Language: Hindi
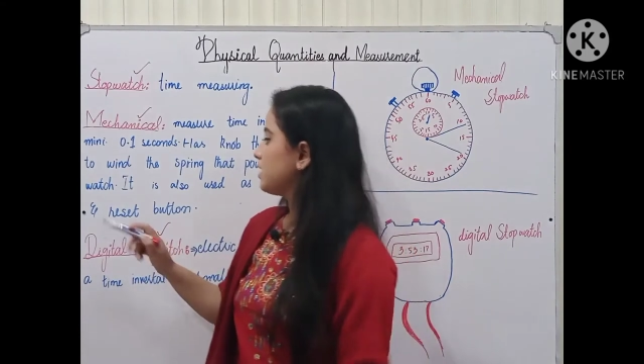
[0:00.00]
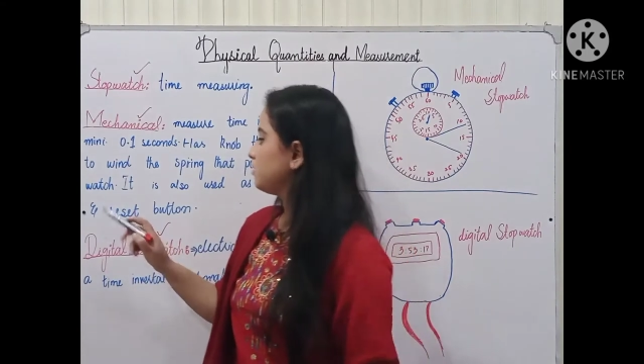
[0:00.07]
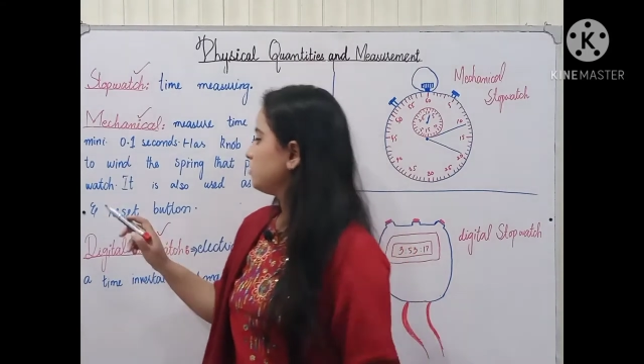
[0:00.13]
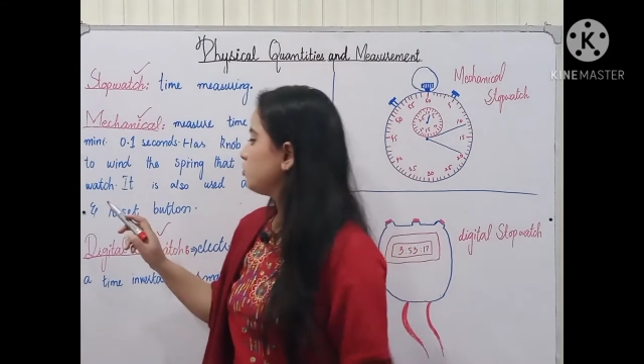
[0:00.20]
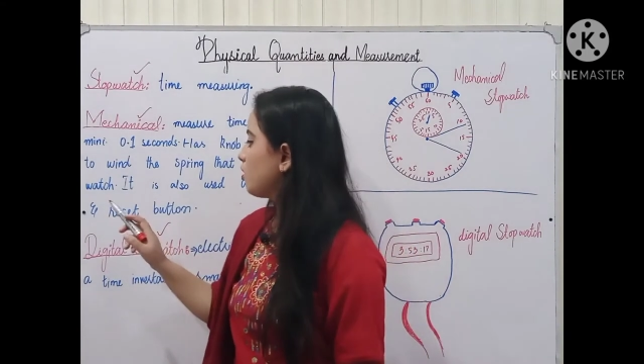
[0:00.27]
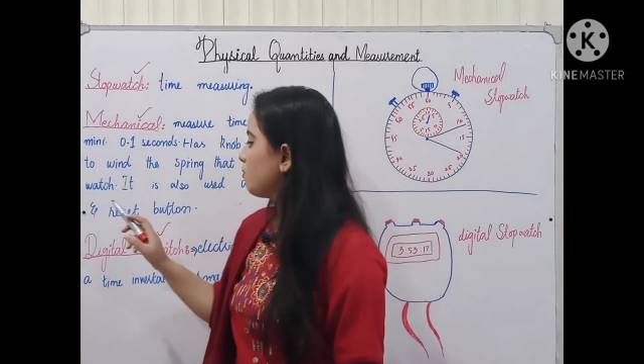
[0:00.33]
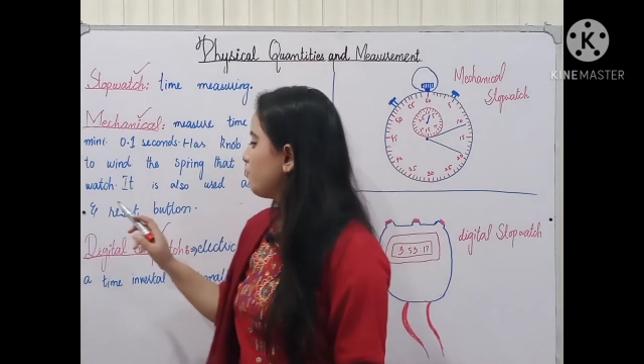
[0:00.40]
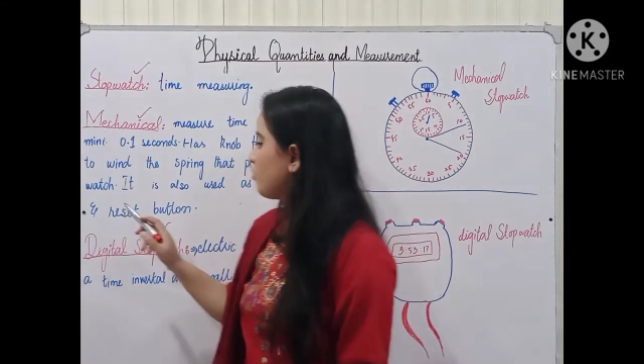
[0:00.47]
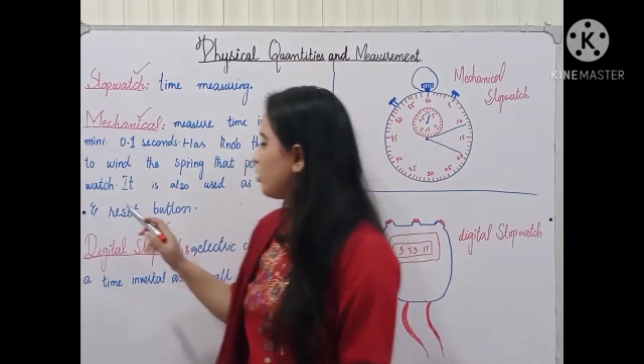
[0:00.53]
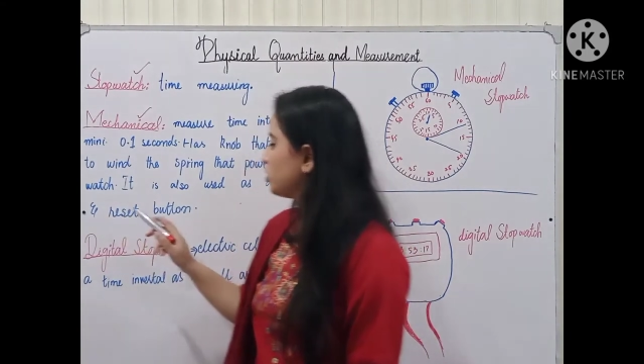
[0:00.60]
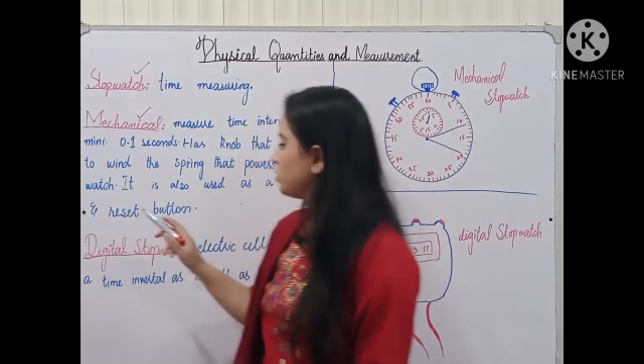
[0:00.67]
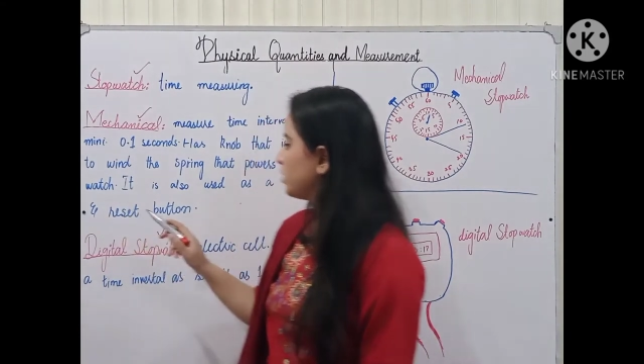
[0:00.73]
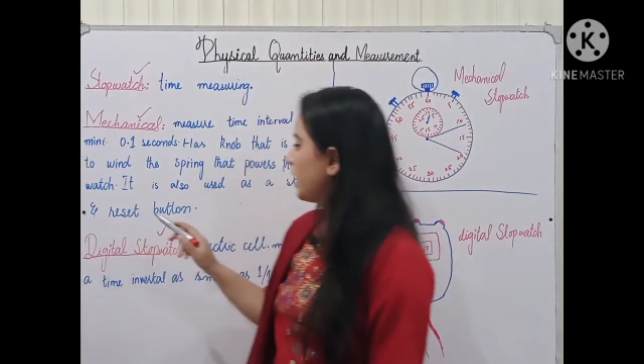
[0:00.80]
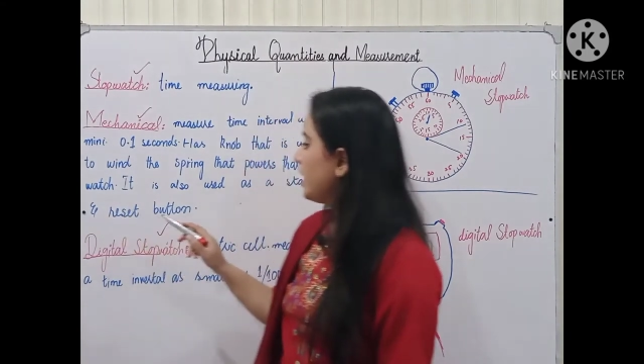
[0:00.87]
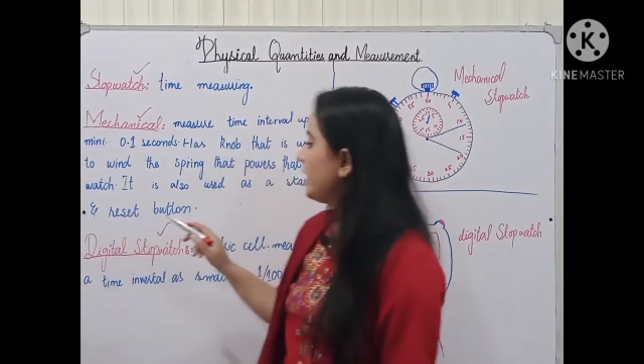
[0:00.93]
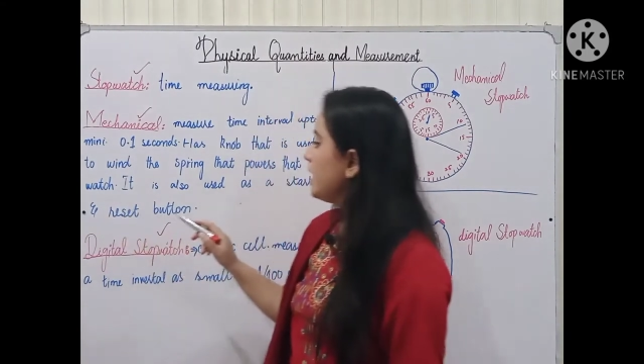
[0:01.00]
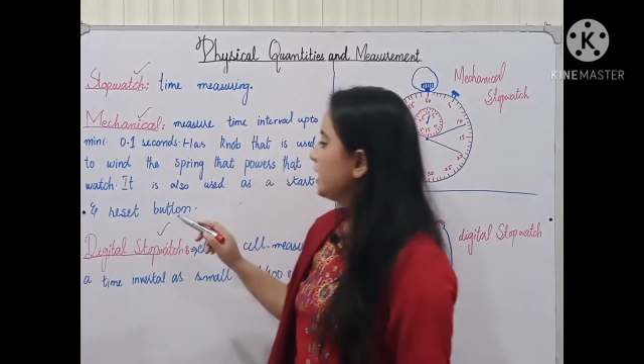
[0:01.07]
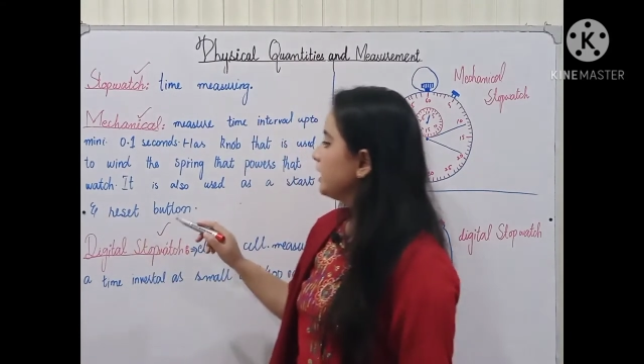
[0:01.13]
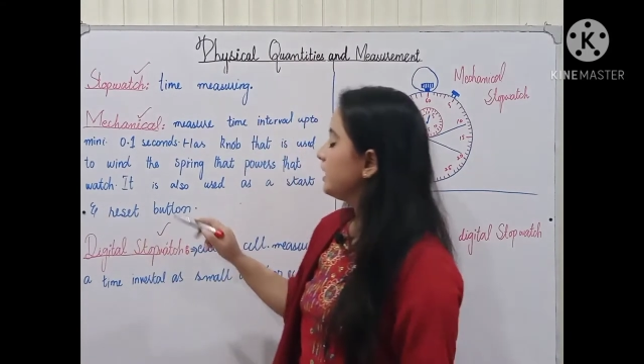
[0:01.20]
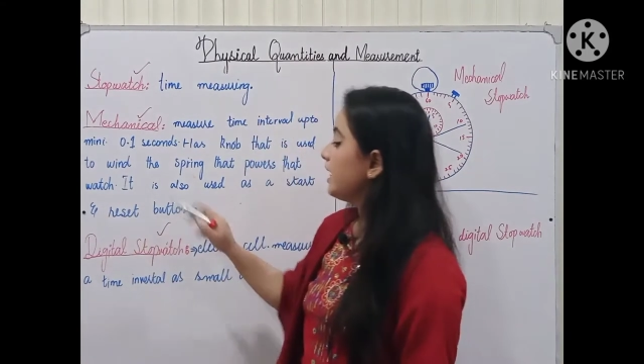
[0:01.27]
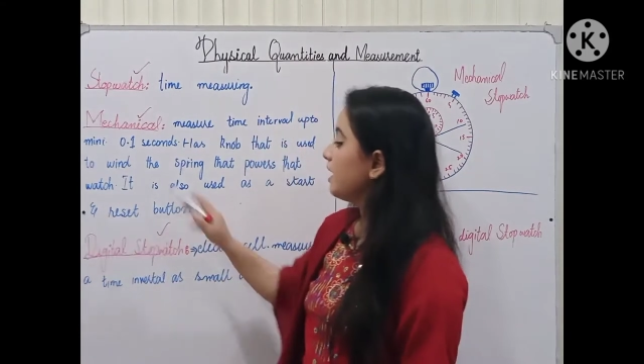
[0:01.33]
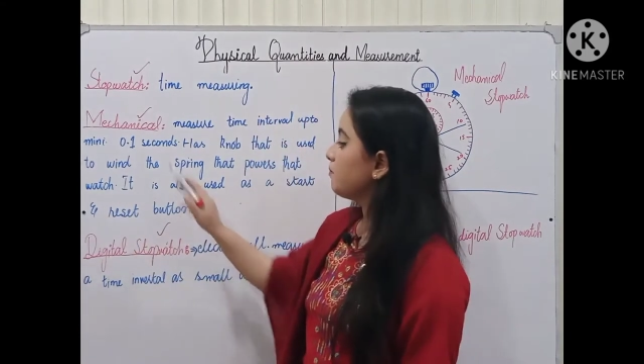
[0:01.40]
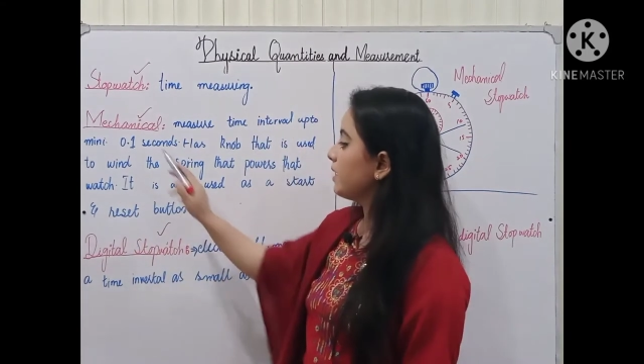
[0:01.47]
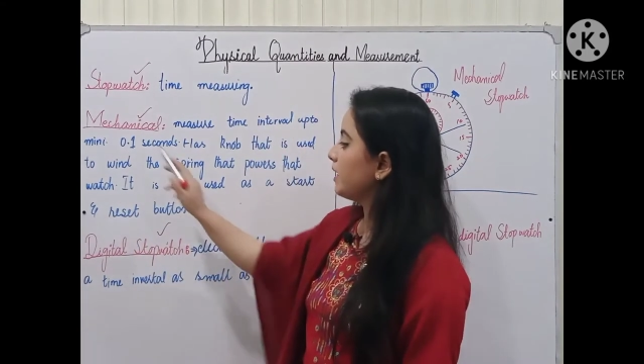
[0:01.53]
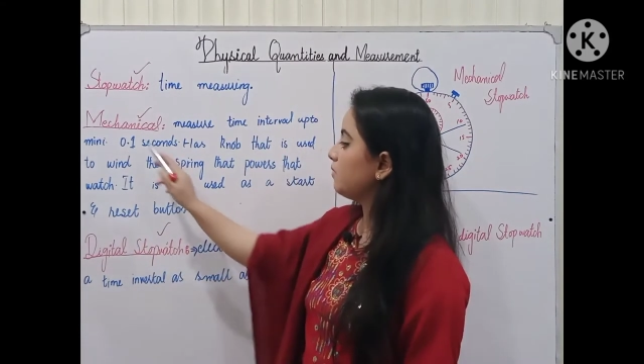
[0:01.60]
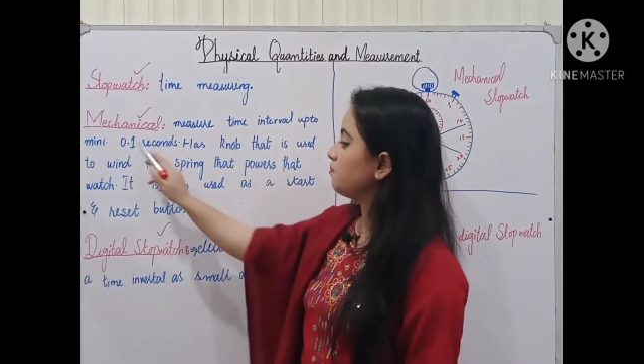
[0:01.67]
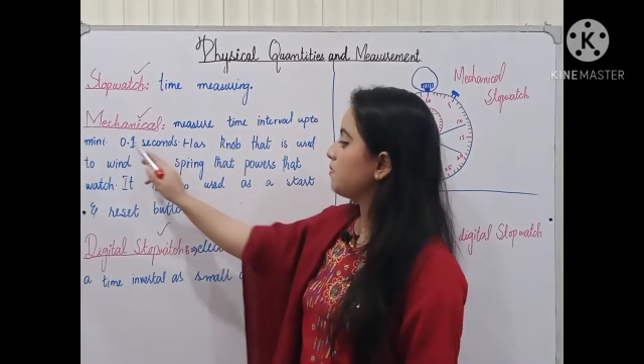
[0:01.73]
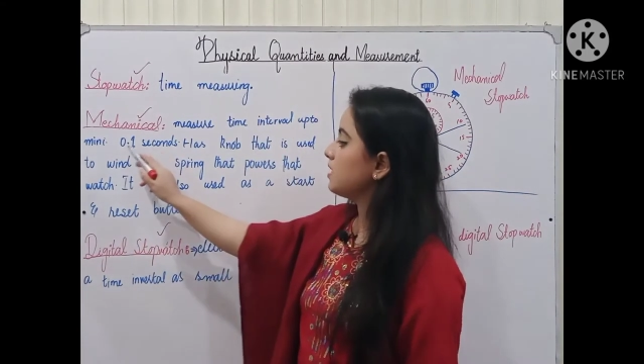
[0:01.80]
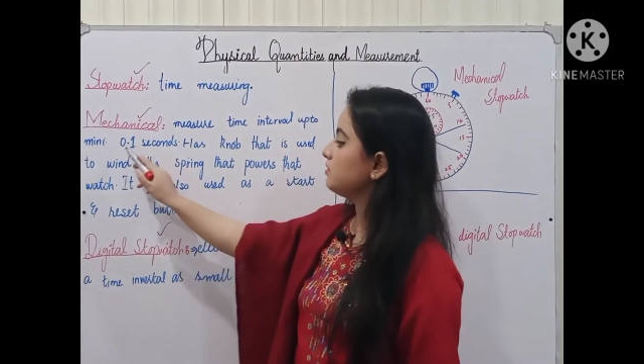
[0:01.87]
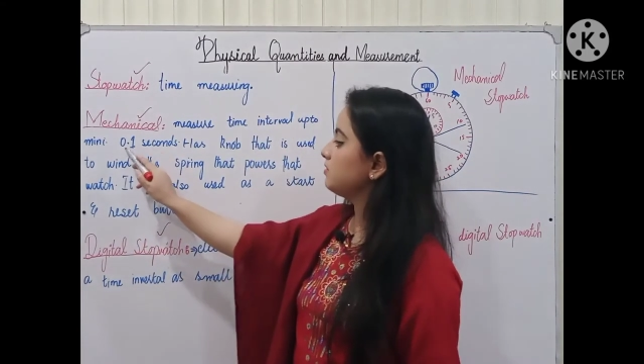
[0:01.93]
पास स्टॉप वॉच है ये
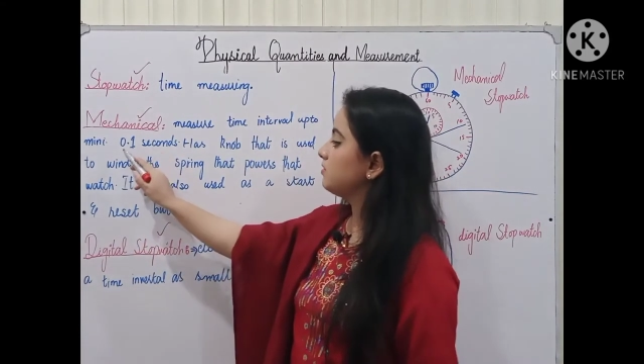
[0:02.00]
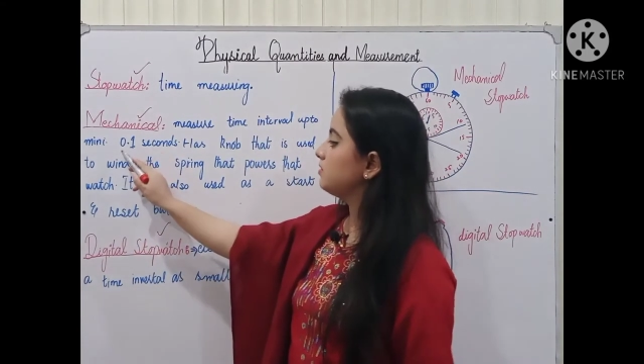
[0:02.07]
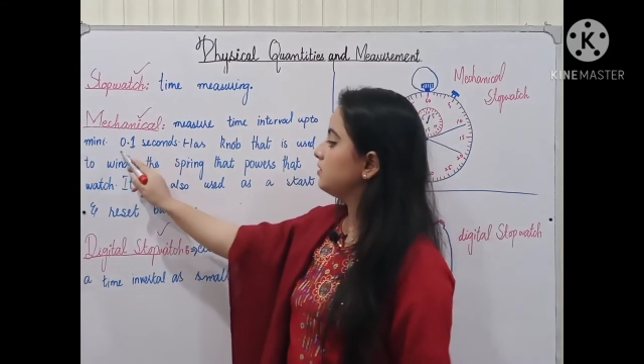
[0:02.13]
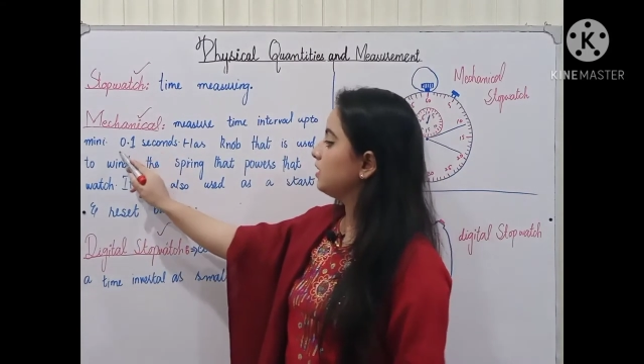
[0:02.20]
हमारे पास